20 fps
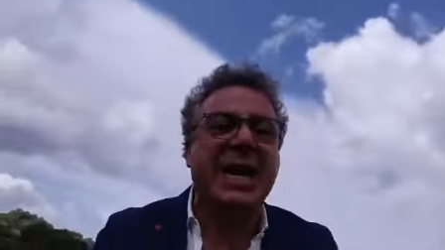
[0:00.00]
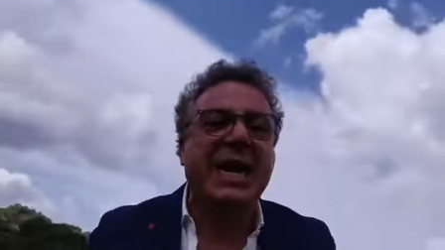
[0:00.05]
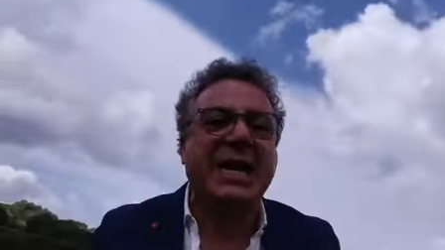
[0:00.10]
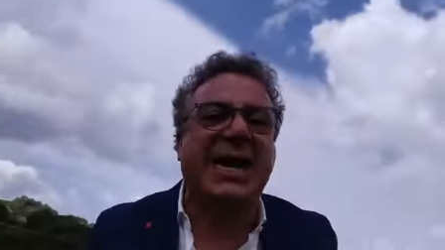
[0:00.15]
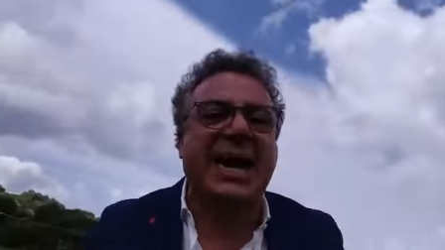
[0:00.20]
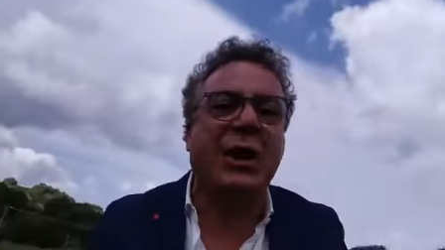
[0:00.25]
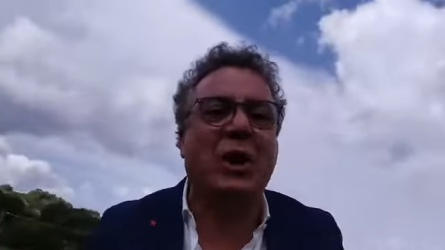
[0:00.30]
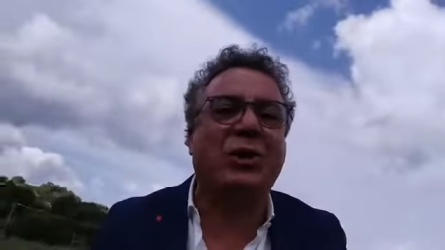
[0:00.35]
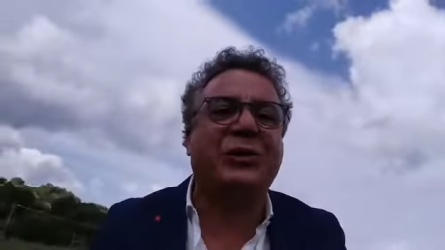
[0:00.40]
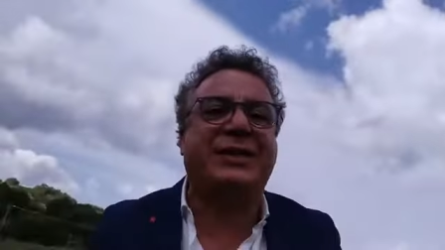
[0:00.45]

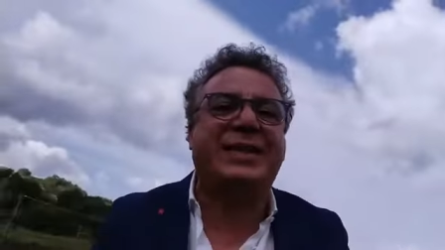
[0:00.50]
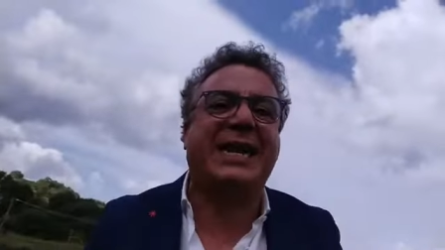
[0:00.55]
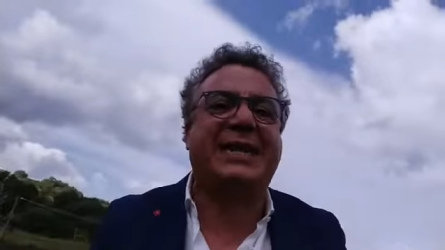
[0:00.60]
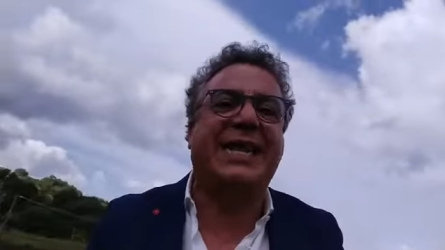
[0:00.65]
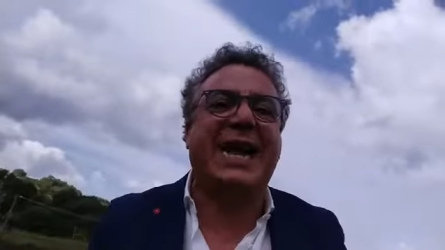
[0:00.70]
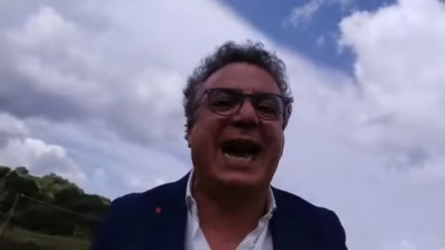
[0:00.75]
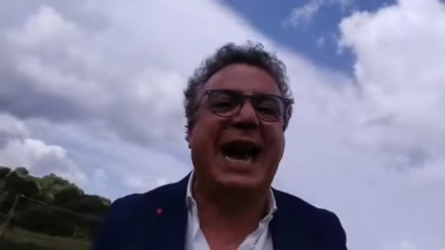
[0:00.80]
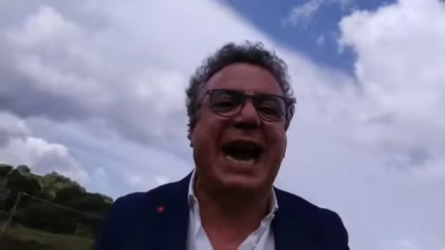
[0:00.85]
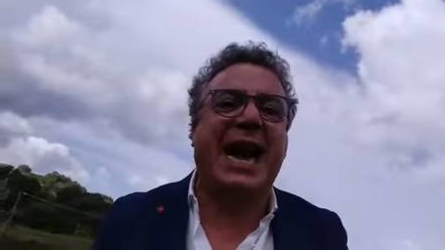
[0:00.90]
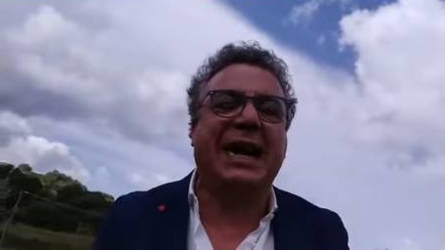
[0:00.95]
che non
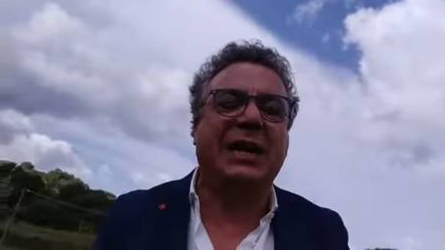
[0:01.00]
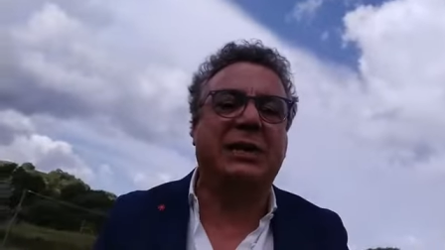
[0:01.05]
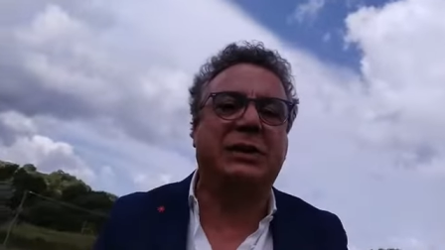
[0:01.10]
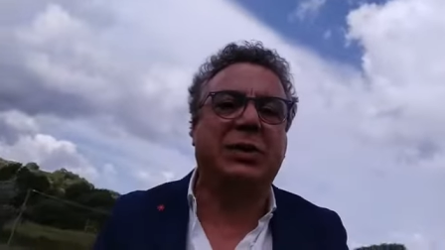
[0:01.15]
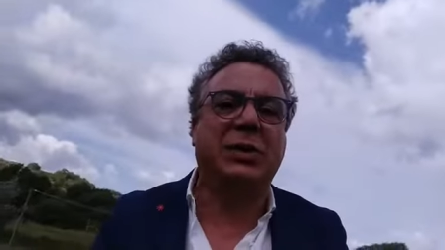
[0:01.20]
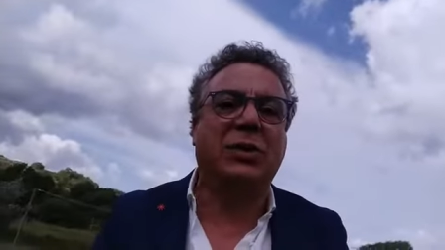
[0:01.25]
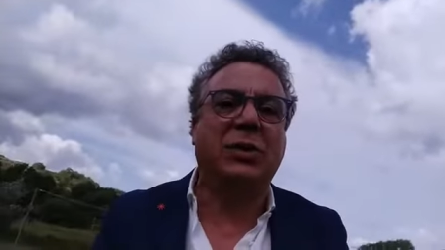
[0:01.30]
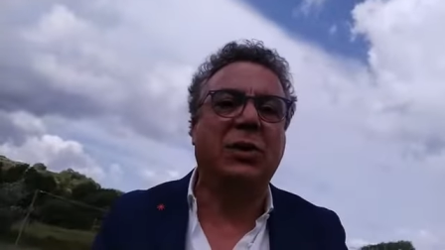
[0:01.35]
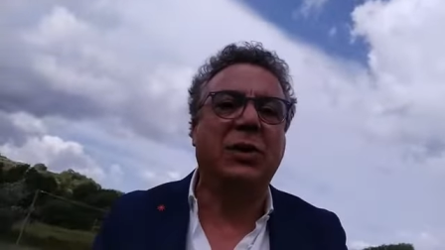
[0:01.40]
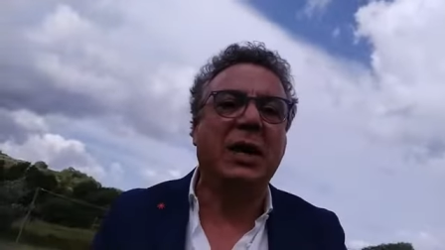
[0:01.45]
siete
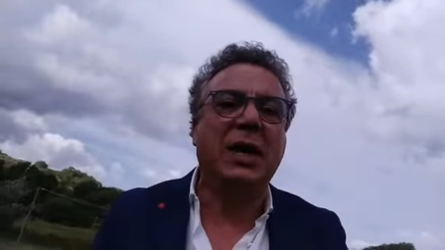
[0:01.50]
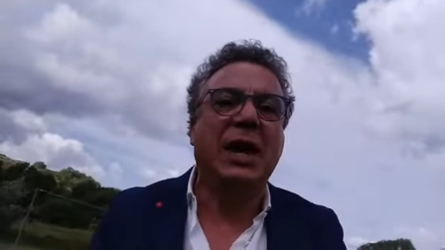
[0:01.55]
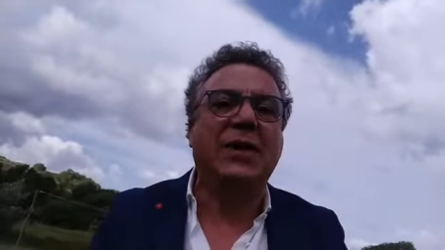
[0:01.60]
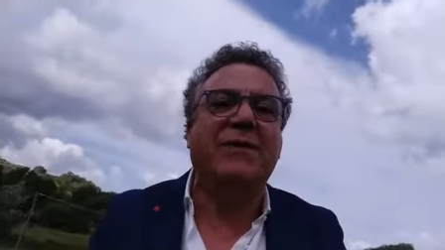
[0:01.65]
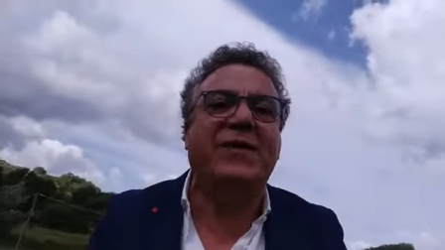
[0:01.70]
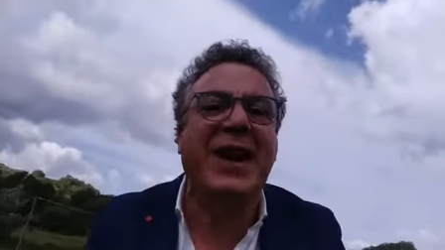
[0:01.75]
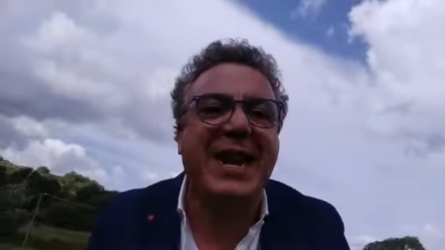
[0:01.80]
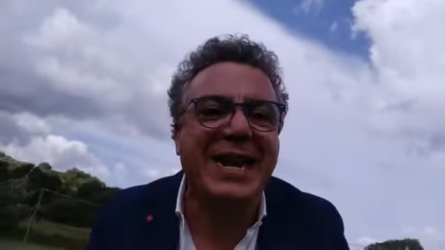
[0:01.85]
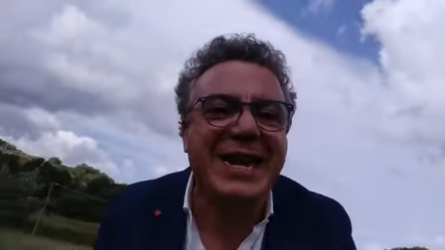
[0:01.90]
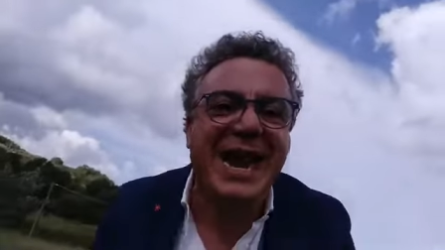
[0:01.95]
altro.
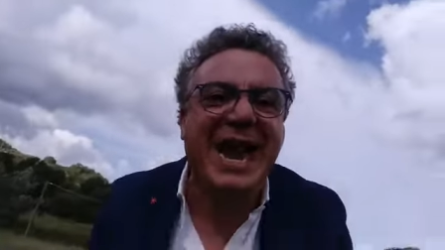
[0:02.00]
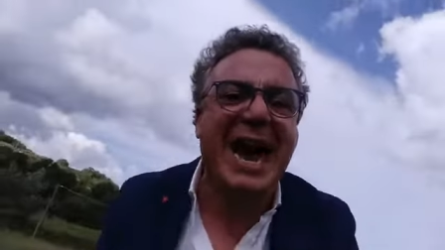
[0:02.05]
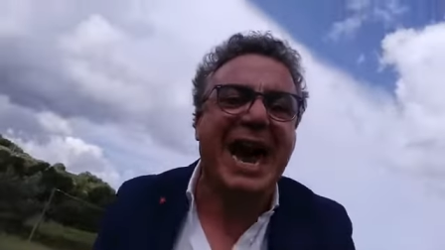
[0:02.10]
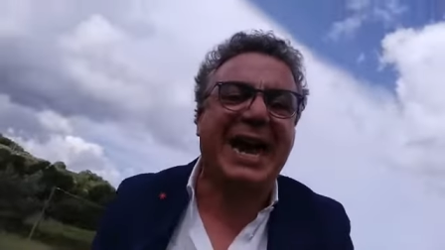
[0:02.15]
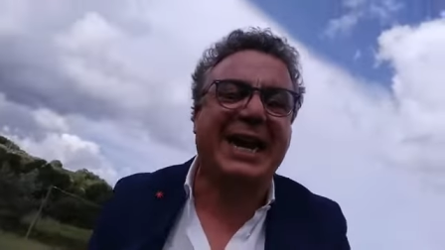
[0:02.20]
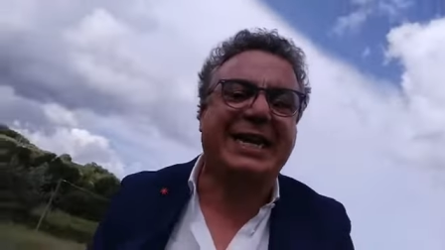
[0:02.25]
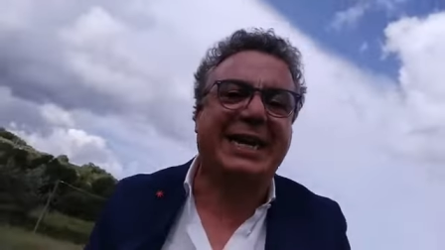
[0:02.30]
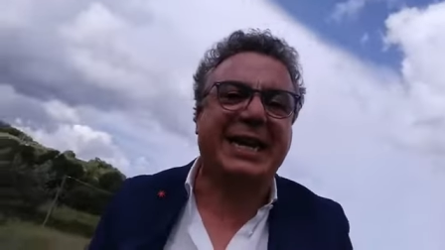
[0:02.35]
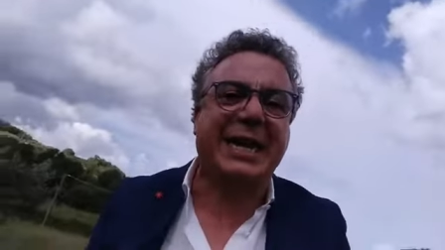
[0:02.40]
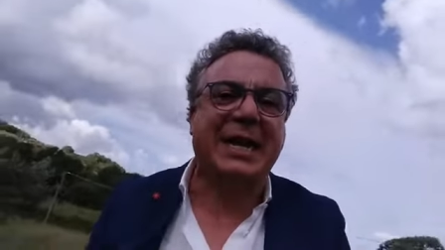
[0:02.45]

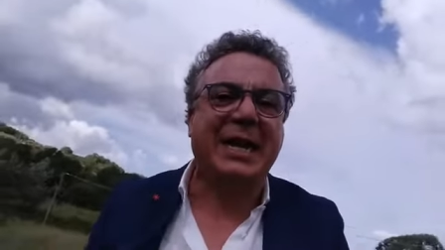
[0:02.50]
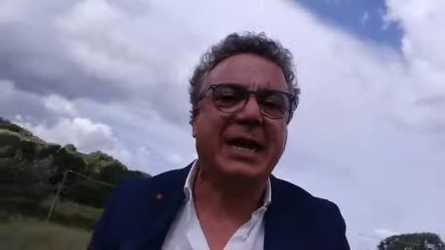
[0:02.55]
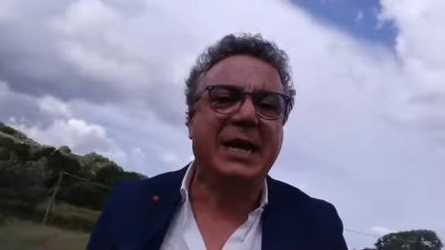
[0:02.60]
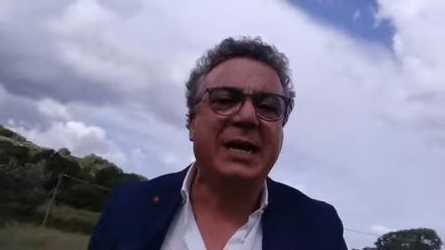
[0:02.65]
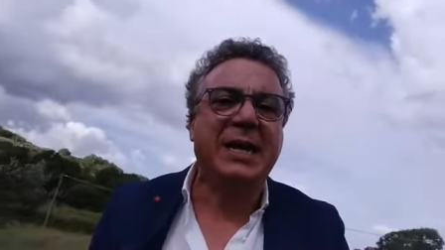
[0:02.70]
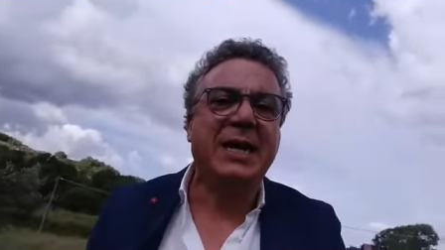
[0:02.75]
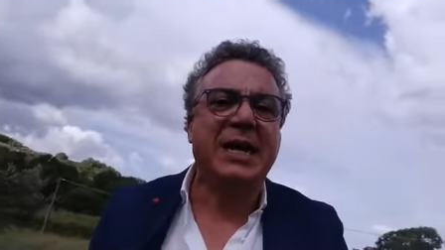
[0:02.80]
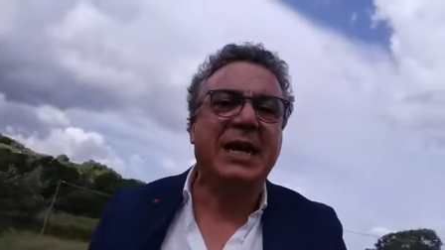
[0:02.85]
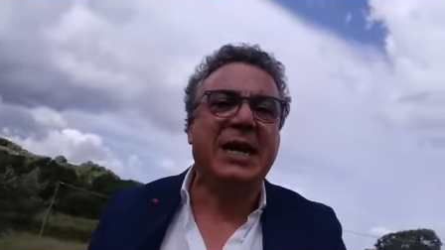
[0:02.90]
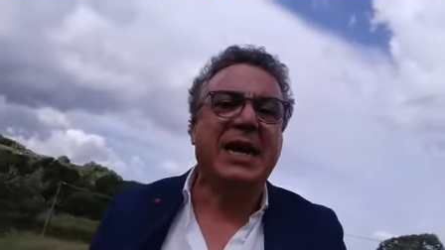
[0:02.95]

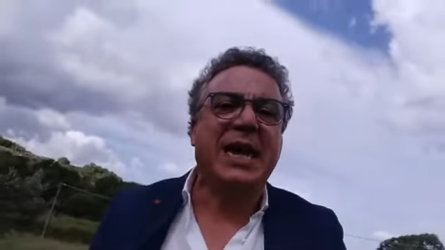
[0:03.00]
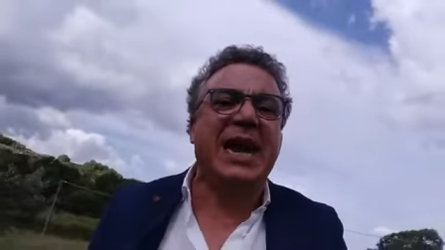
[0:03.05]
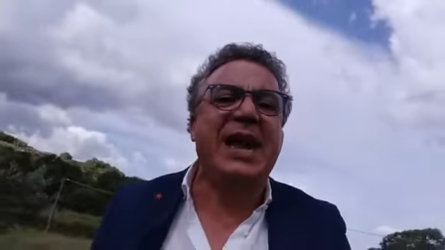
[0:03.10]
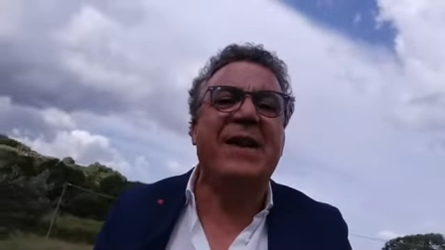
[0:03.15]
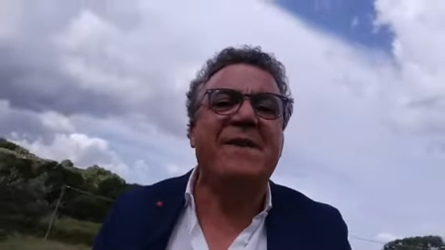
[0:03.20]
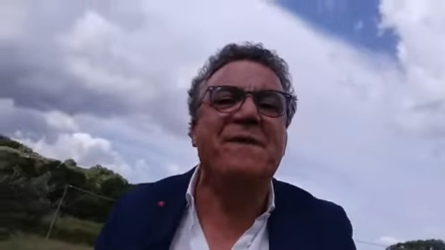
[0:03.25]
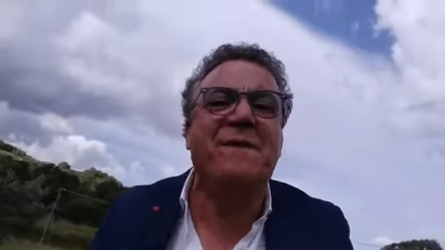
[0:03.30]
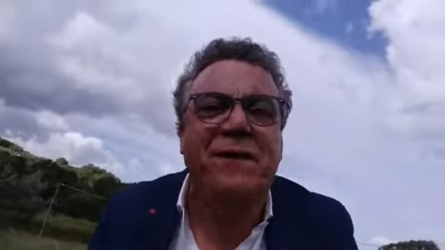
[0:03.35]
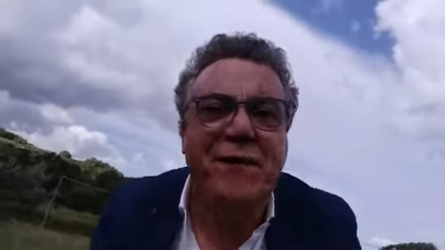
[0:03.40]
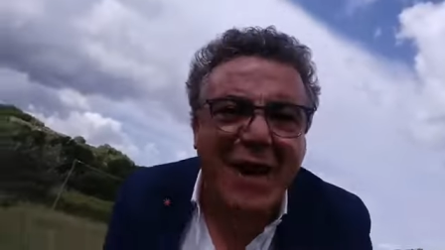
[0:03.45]
Vigliacchi
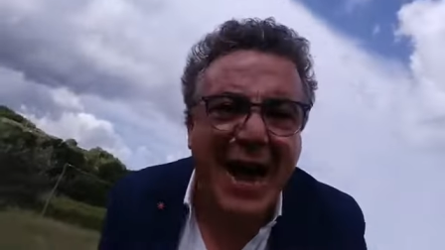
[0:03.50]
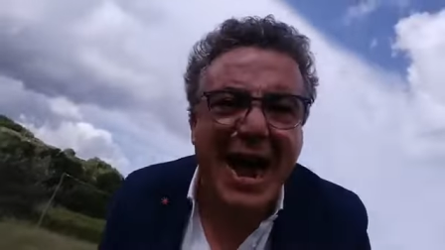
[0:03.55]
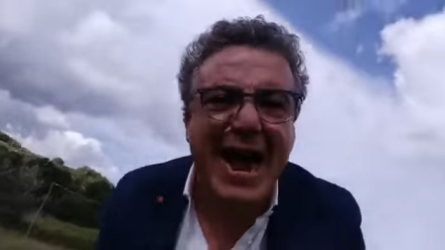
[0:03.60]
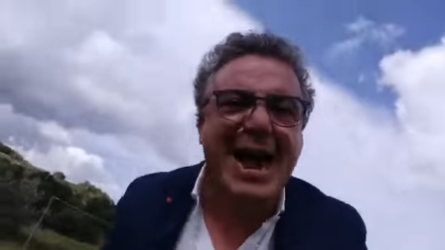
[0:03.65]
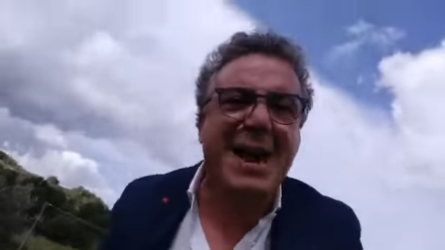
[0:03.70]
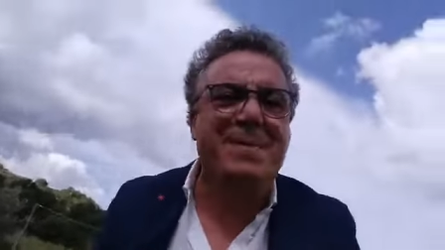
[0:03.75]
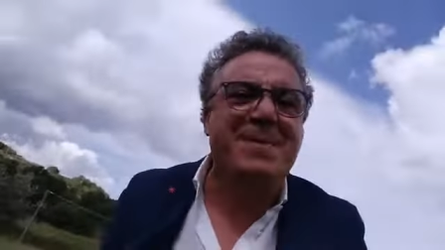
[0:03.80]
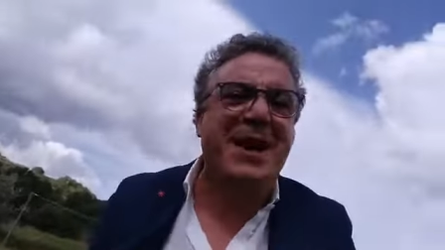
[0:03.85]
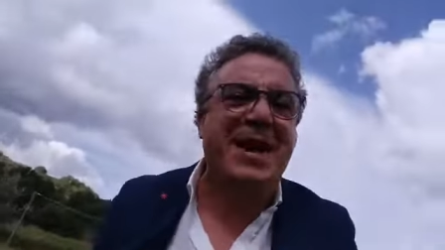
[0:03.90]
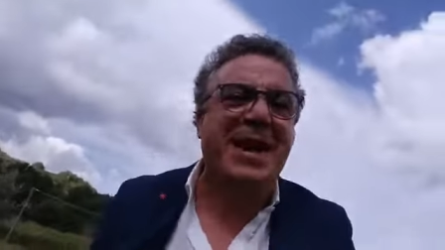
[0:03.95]

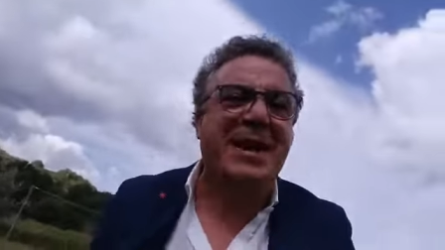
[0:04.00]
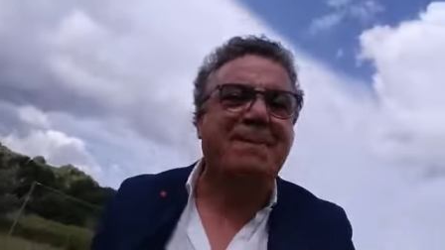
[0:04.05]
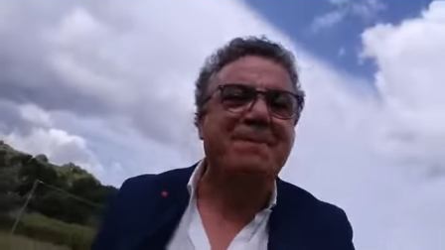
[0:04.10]
infami,